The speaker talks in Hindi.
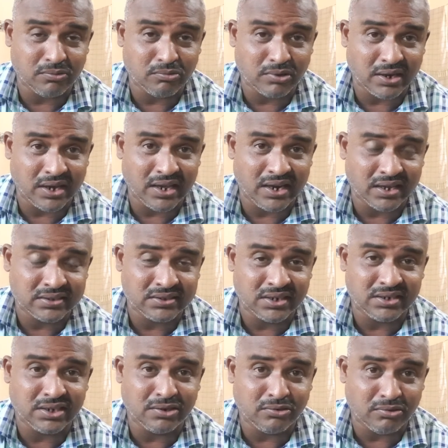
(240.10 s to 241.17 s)
है वो है
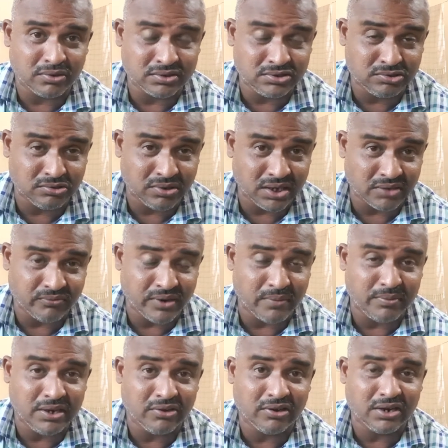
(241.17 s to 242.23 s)
एलेक्जेंडर रोड्स जो एक
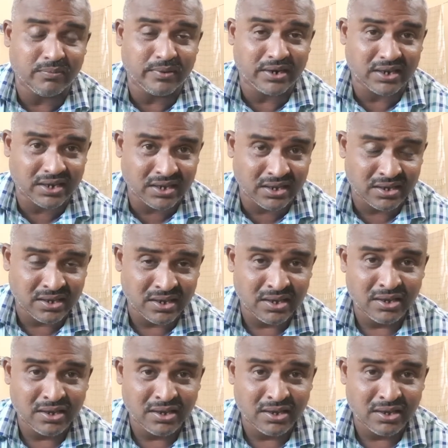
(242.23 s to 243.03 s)
वेब डेवलपर है